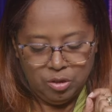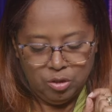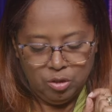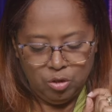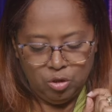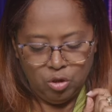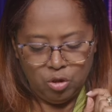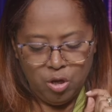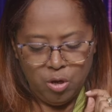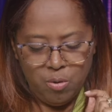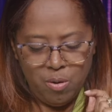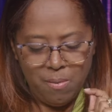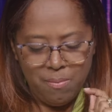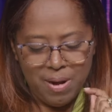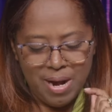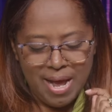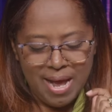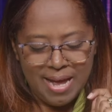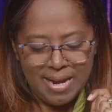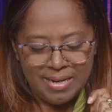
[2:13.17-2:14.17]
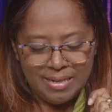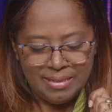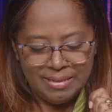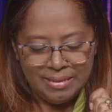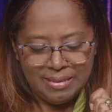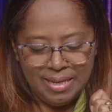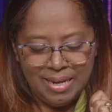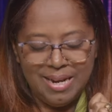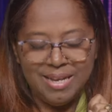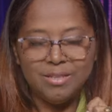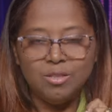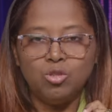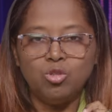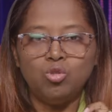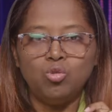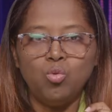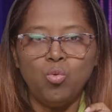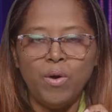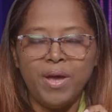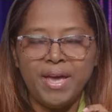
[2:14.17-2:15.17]
Yo quiero hablar de las
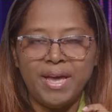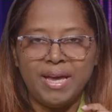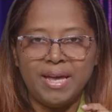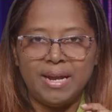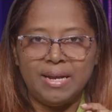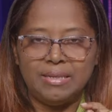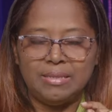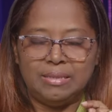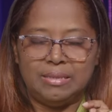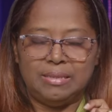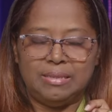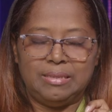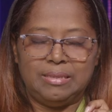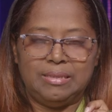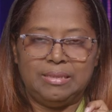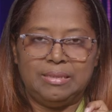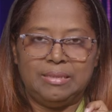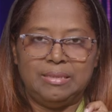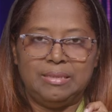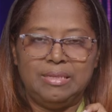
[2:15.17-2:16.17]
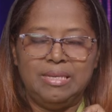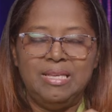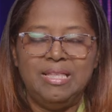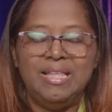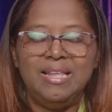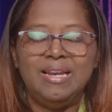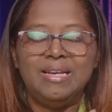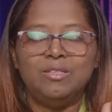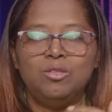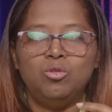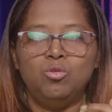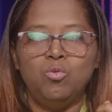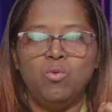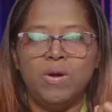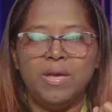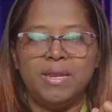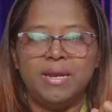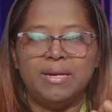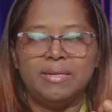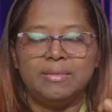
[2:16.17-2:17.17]
suegras y de las
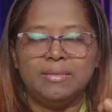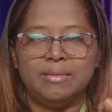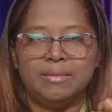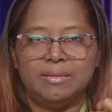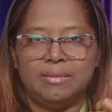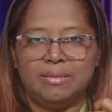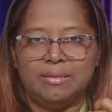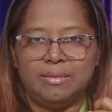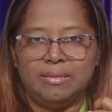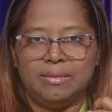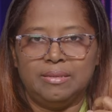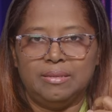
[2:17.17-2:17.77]
nueras.